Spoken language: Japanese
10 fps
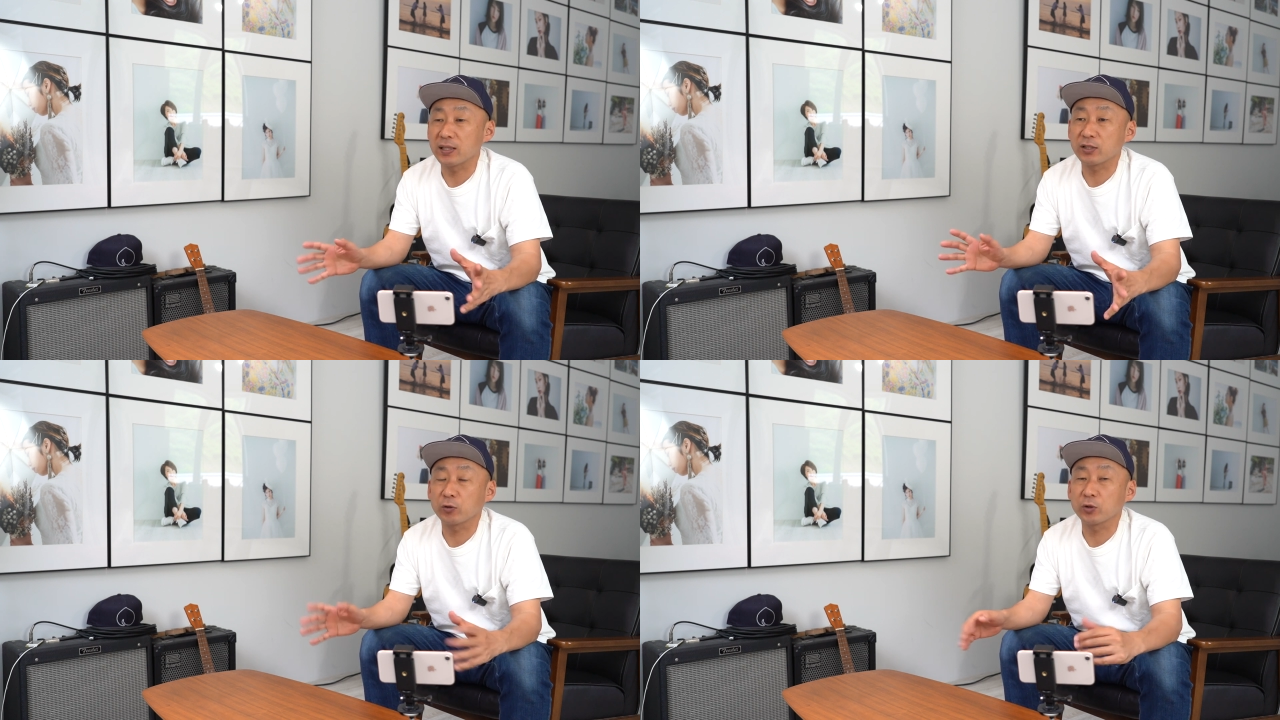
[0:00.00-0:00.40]

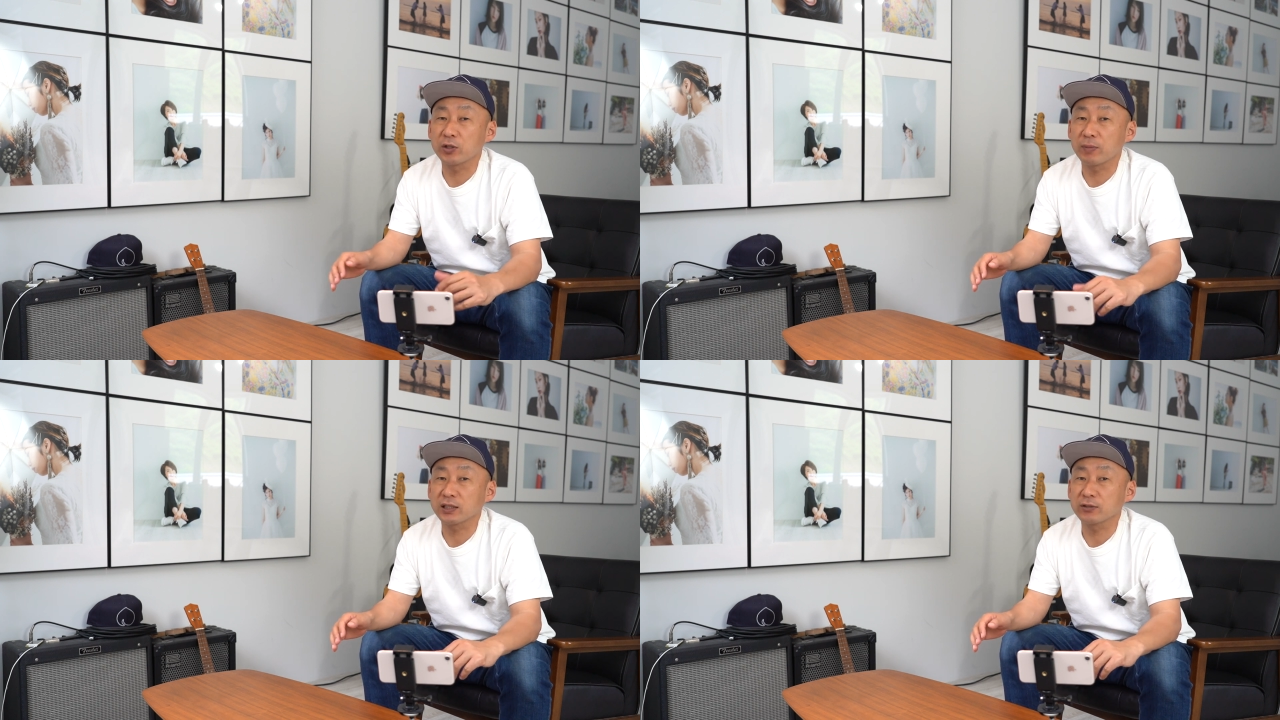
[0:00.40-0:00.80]
仕事
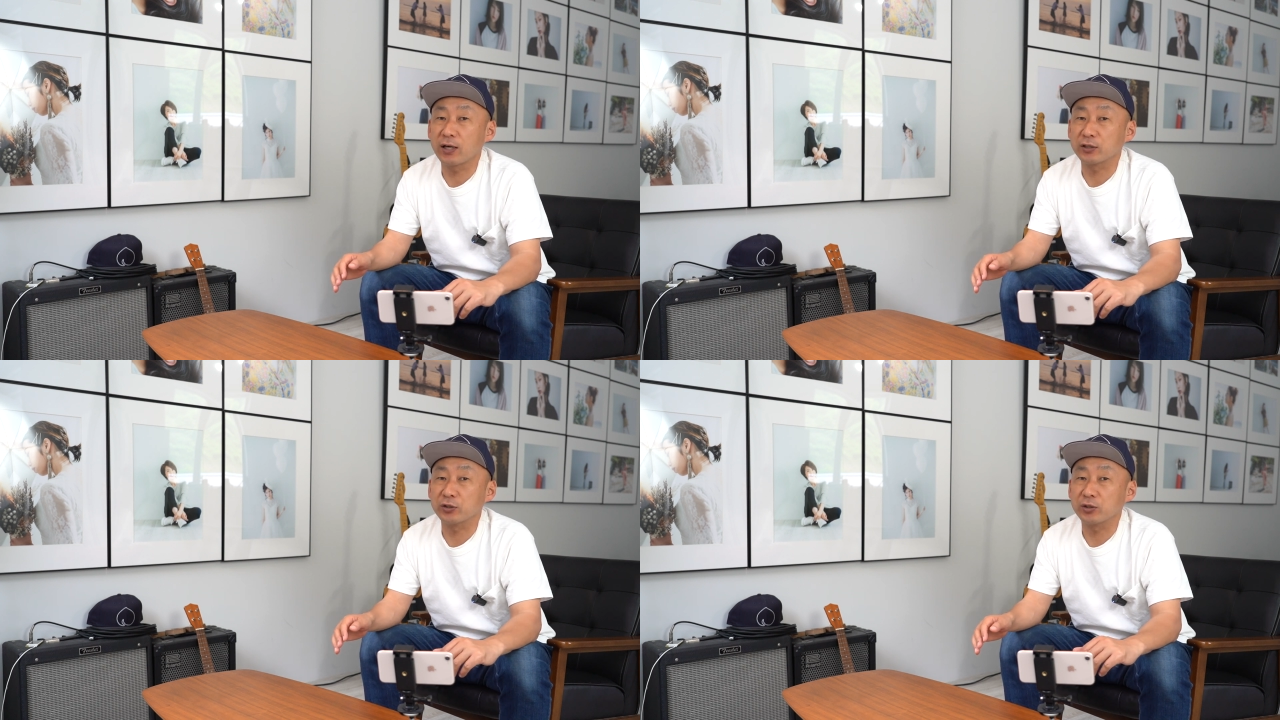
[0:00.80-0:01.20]
にまつ
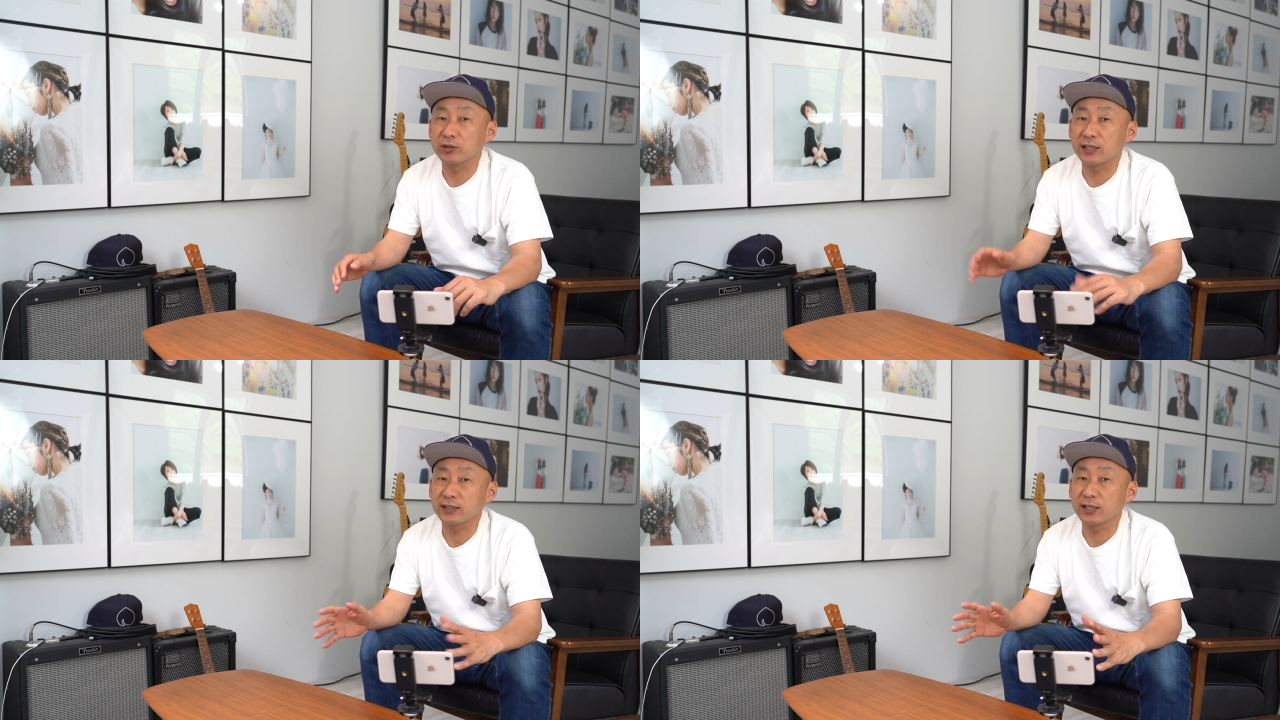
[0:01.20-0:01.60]
わる
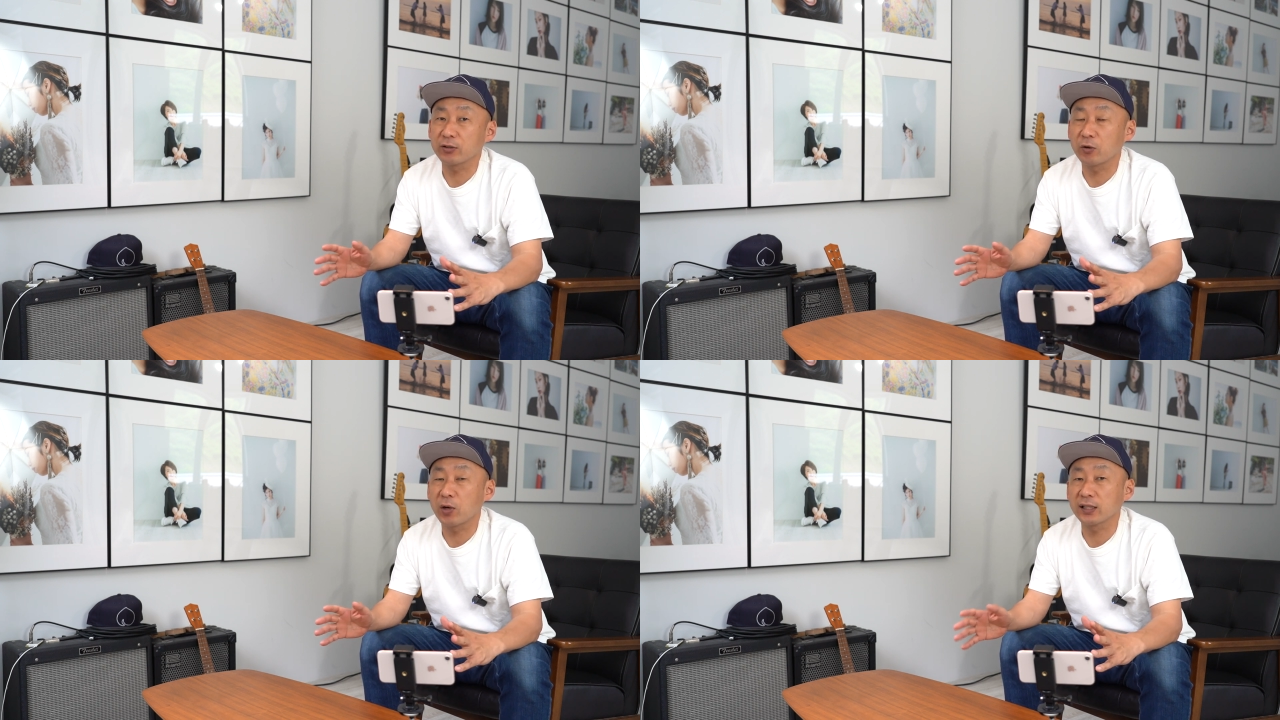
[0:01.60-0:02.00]
撮
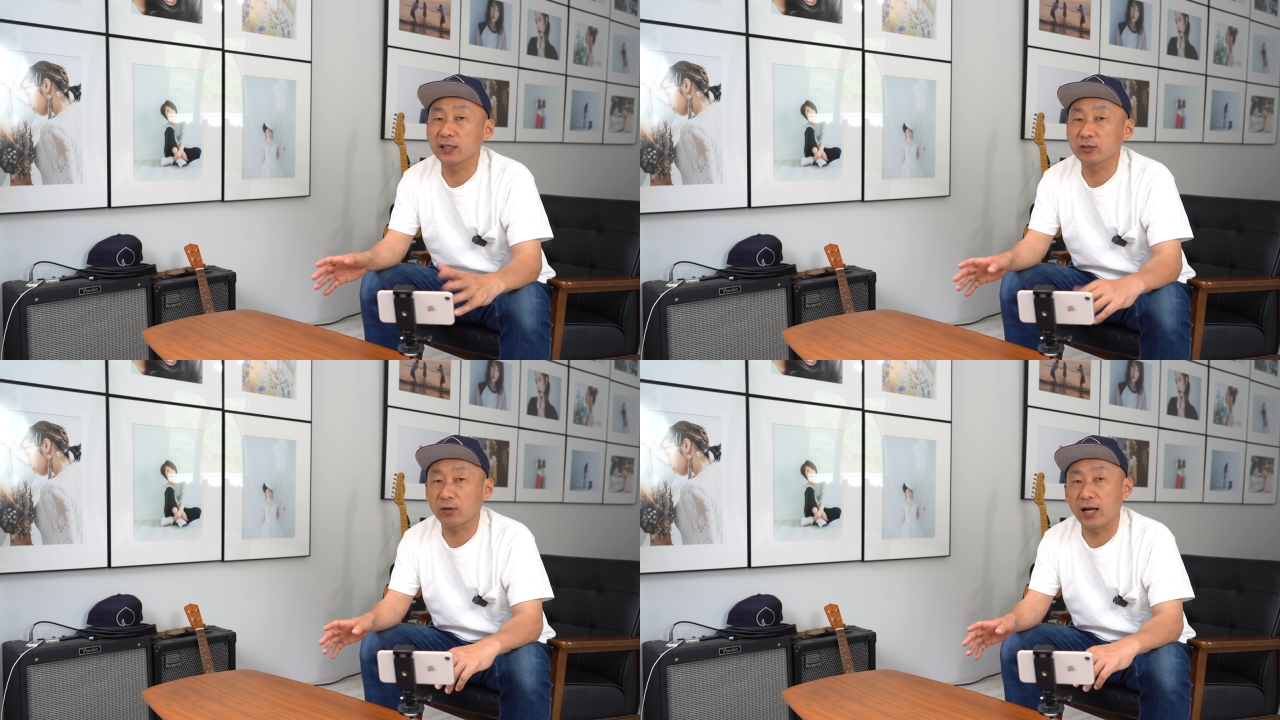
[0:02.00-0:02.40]
影のお
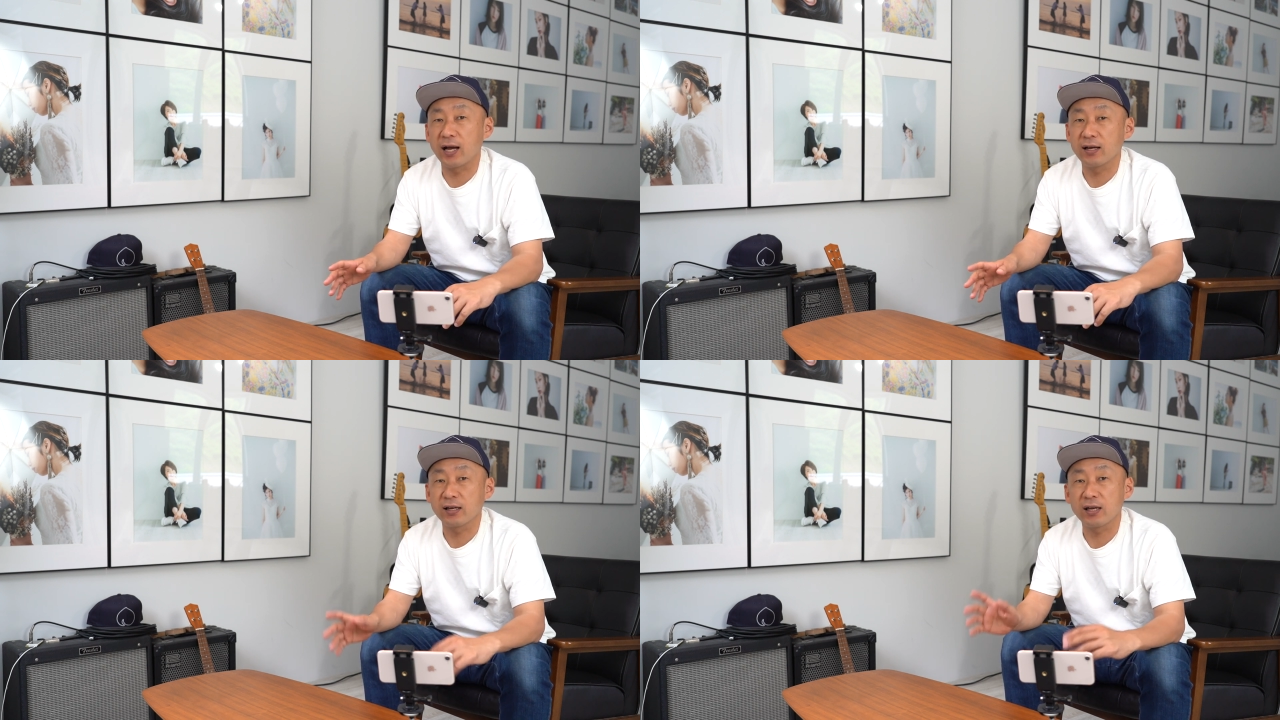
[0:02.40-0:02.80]
話と
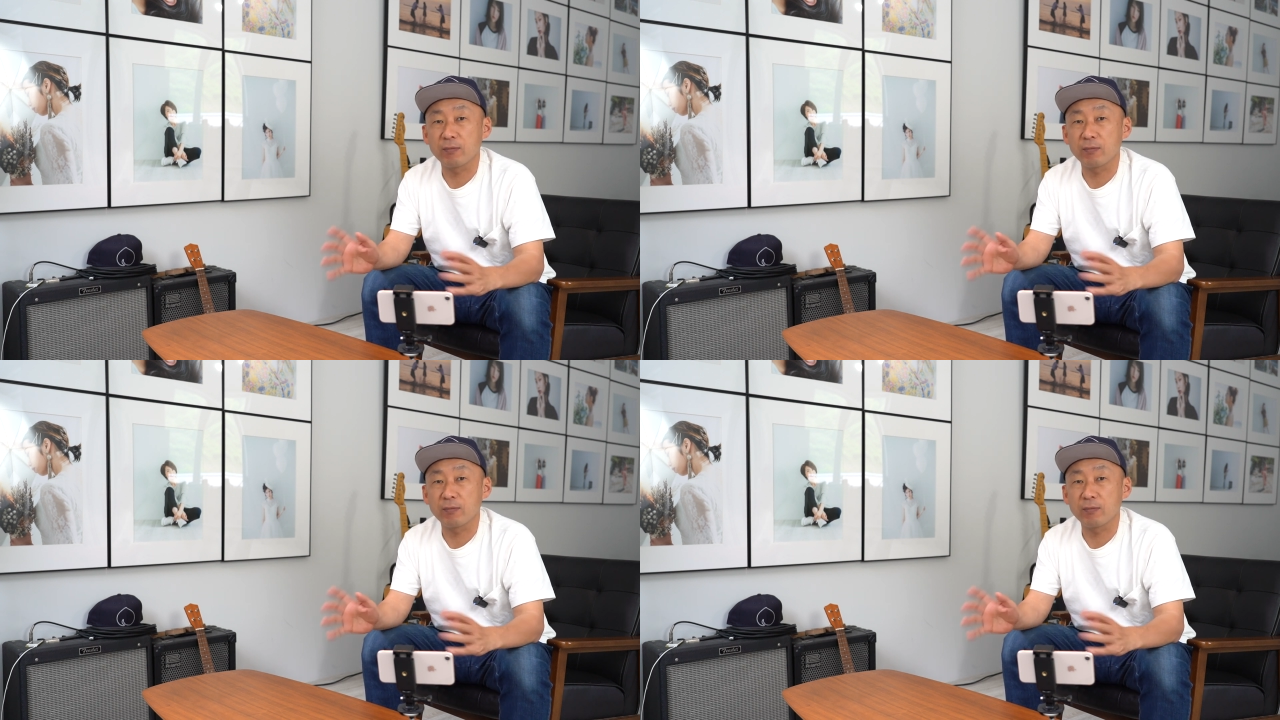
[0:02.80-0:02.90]
か、